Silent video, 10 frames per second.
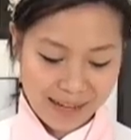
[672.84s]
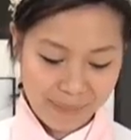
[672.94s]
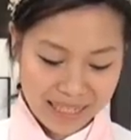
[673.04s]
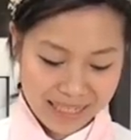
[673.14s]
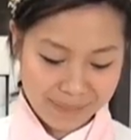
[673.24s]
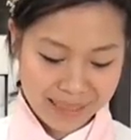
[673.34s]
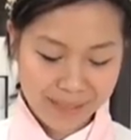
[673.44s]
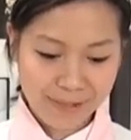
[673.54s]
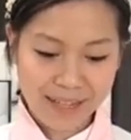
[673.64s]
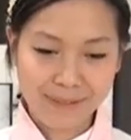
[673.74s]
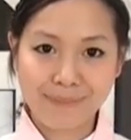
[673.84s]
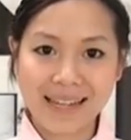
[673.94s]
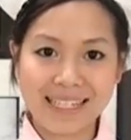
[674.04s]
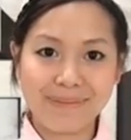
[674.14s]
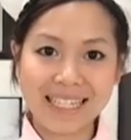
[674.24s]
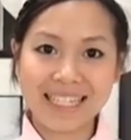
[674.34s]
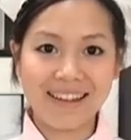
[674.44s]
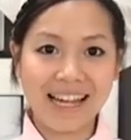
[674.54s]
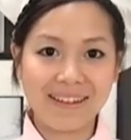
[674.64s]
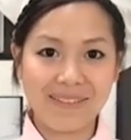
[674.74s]
เรามาเริ่มที่ตัวขนมปังที่เมื่อกี้
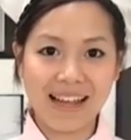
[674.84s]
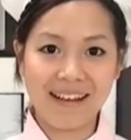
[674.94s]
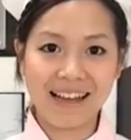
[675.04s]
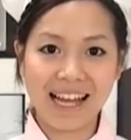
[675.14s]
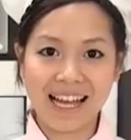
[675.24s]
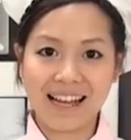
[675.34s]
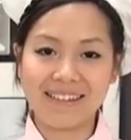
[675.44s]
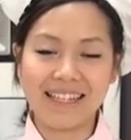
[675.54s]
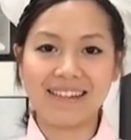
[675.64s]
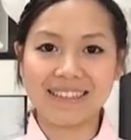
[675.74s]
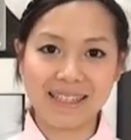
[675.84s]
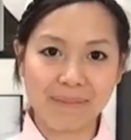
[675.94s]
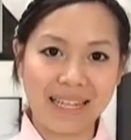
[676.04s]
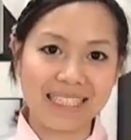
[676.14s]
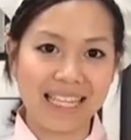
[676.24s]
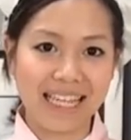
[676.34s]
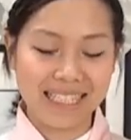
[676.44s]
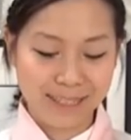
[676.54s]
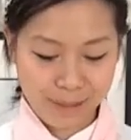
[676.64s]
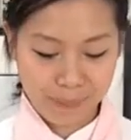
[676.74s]
เราหั่นไว้แล้วค่ะคราวนี้เราจะมาใช้
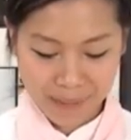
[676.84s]
ที่นวด